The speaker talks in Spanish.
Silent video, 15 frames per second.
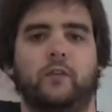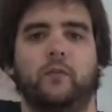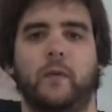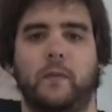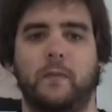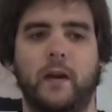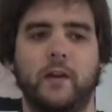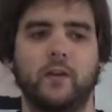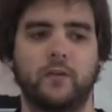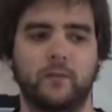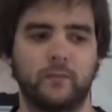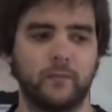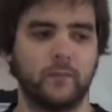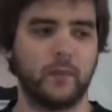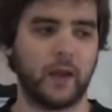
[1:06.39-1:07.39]
Super
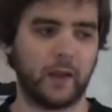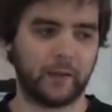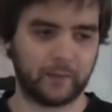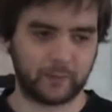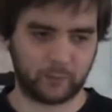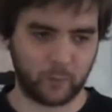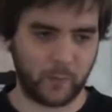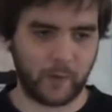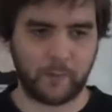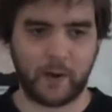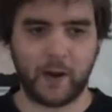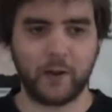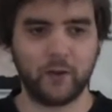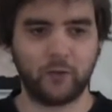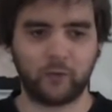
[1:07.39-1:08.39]
Mario es Super
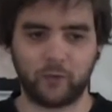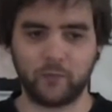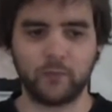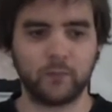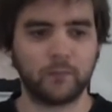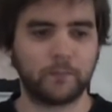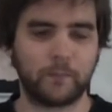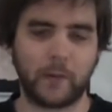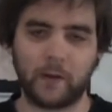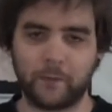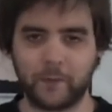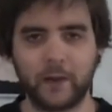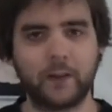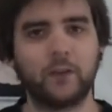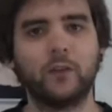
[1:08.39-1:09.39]
Mario, son
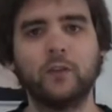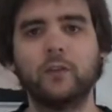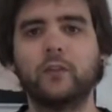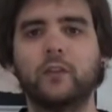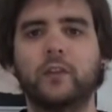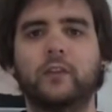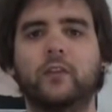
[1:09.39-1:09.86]
perfectos.